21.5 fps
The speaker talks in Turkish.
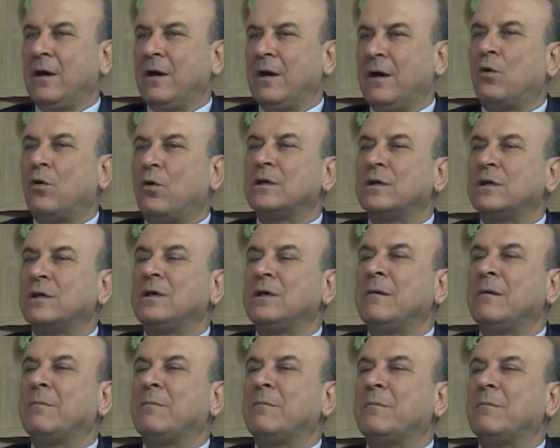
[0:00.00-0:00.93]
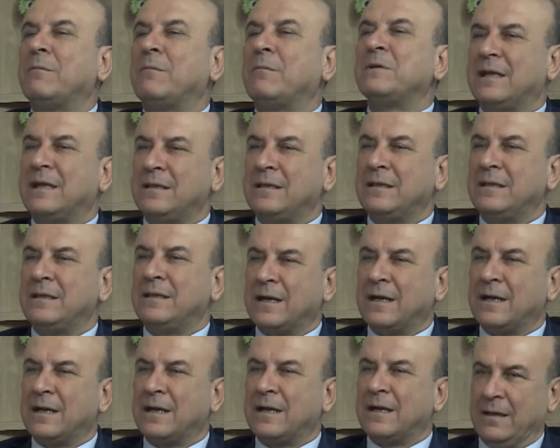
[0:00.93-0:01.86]
Ve oradaki yapılması
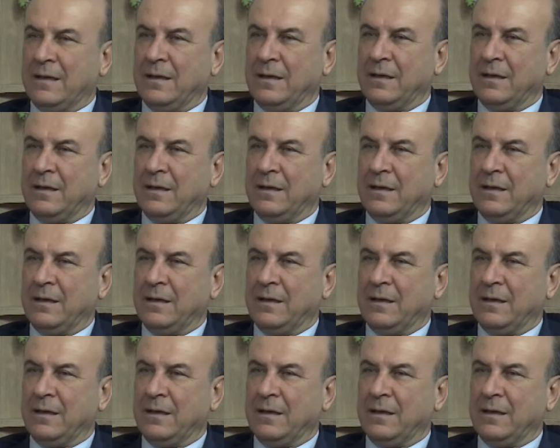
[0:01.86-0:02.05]
istenenler ne?